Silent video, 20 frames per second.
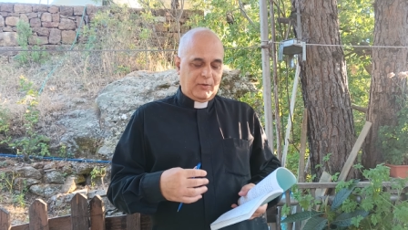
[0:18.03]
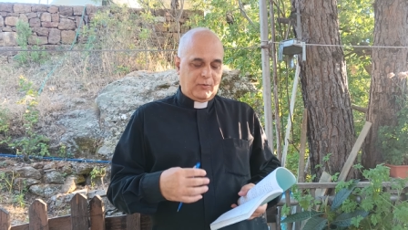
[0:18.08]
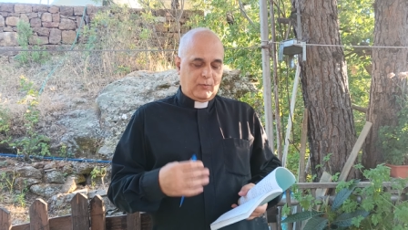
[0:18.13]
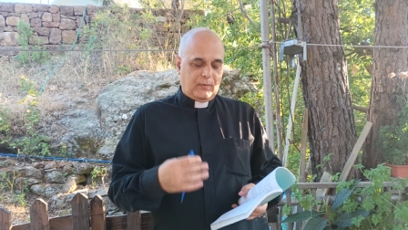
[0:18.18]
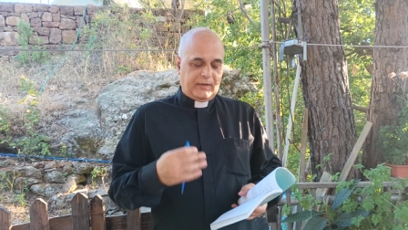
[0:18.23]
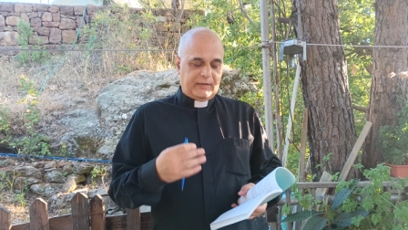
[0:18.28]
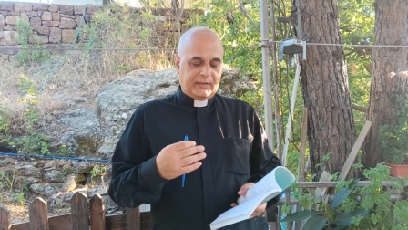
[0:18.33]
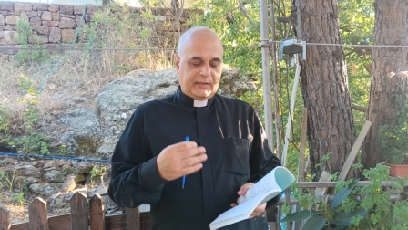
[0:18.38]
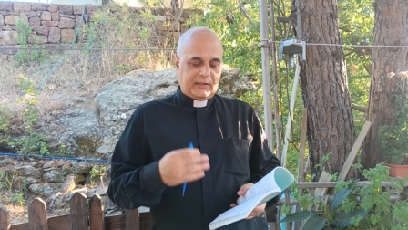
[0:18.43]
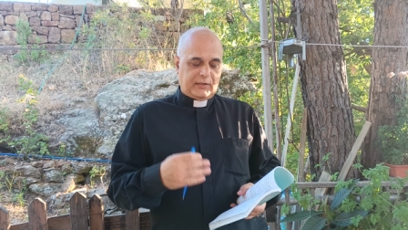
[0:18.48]

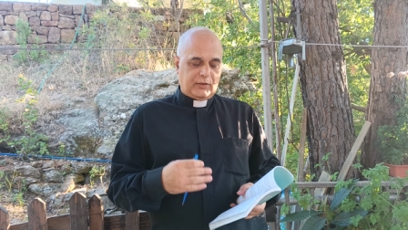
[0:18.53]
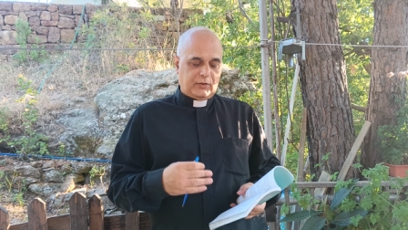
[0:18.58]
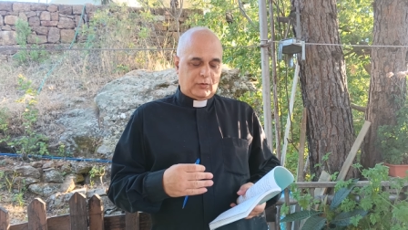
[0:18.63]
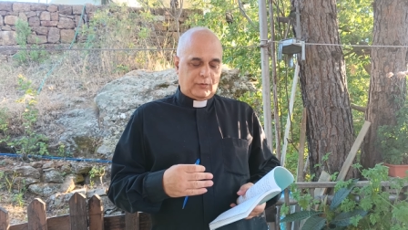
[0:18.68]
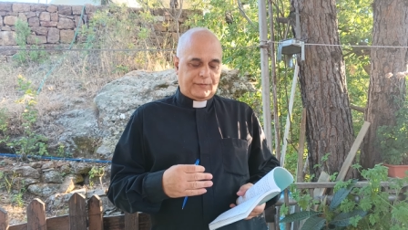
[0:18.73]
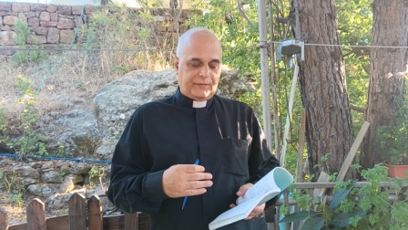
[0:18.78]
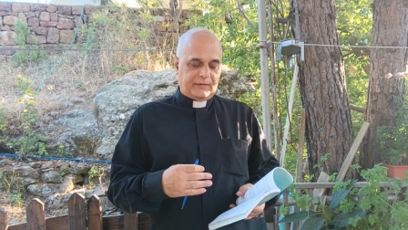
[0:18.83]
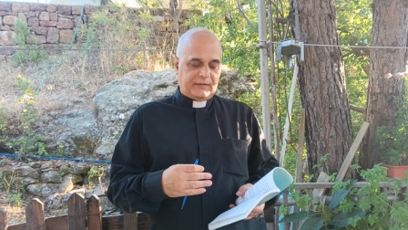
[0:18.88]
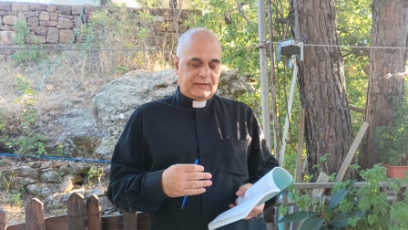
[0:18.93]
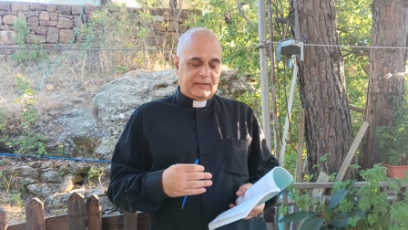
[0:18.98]
وأنك
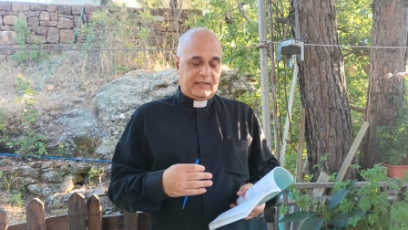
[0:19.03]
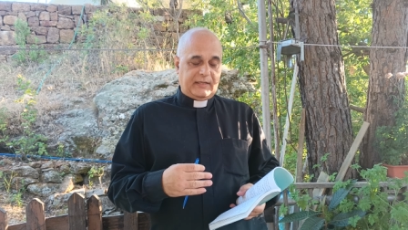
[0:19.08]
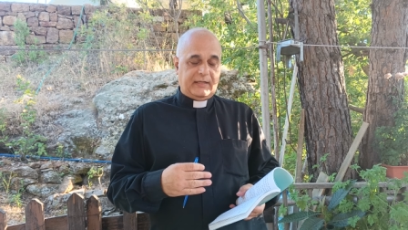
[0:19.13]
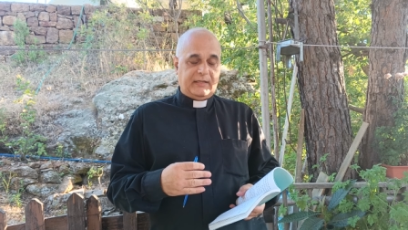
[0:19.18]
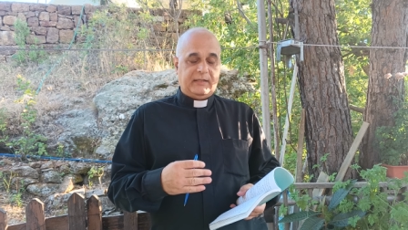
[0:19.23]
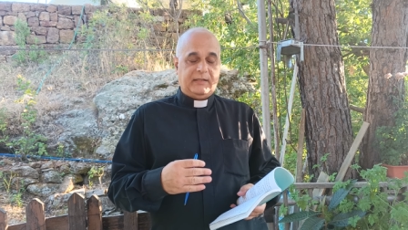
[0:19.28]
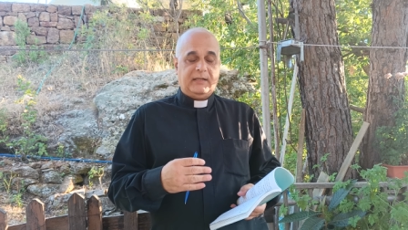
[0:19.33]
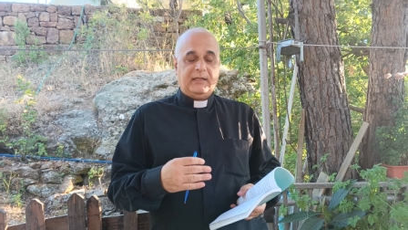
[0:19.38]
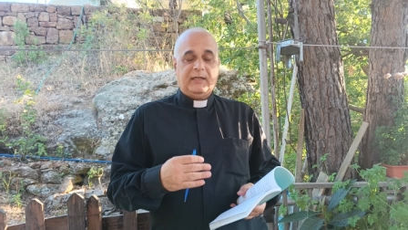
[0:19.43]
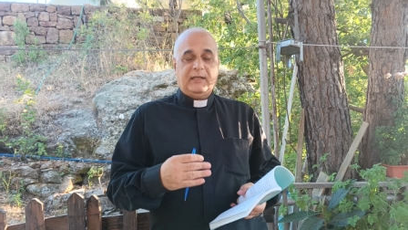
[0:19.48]

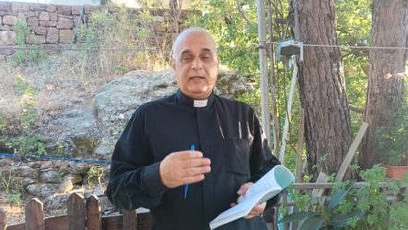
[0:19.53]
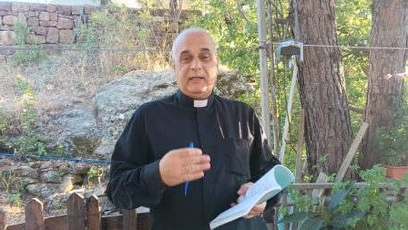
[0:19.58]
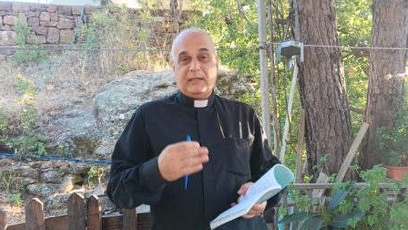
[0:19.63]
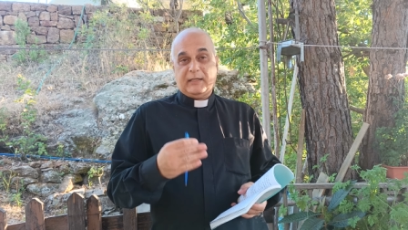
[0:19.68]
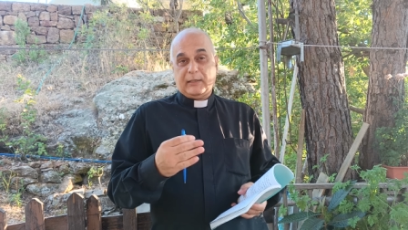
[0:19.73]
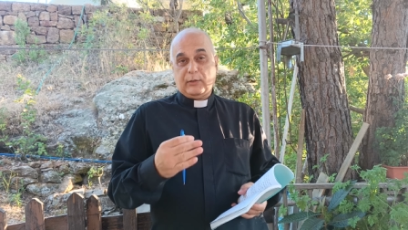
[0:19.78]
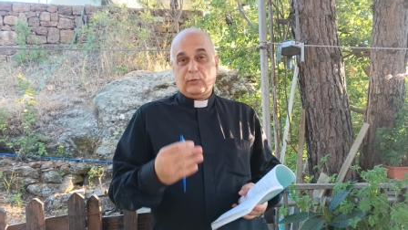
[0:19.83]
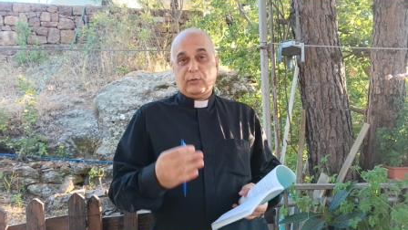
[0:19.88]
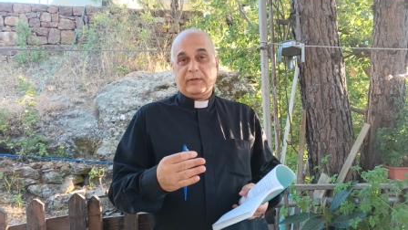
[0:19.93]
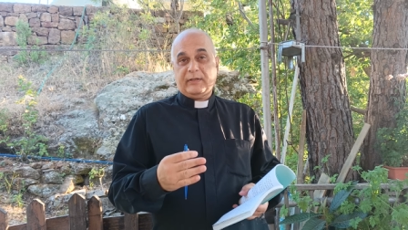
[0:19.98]
تفضلين
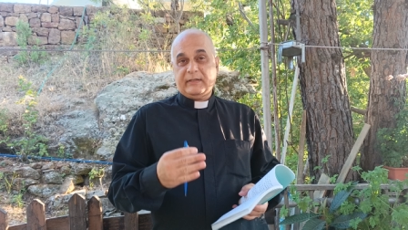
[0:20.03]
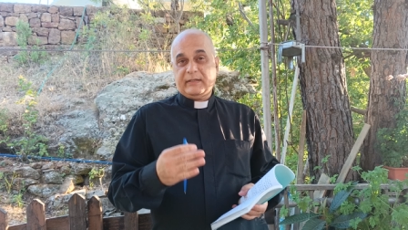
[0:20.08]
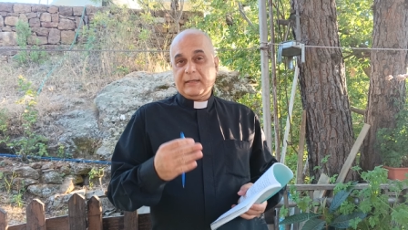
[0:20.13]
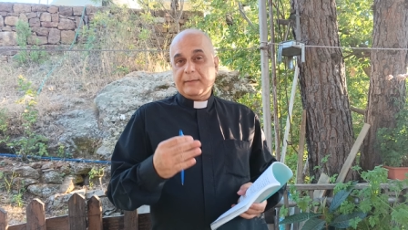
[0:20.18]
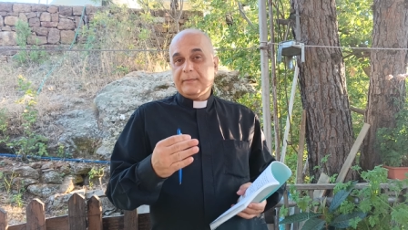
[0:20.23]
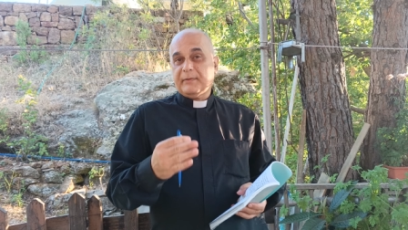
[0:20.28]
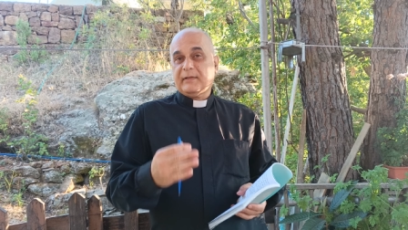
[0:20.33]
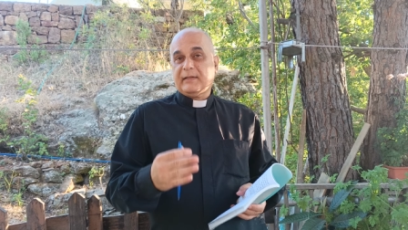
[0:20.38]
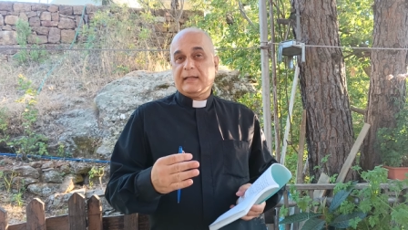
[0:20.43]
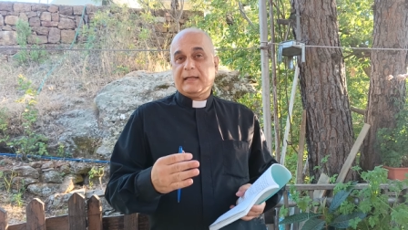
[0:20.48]
لو كنت
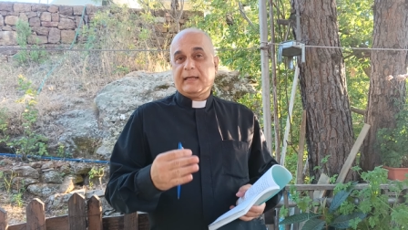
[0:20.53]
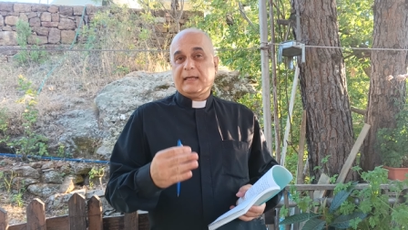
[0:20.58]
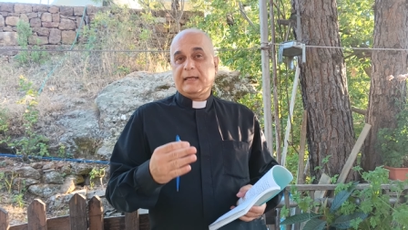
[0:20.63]
مثلك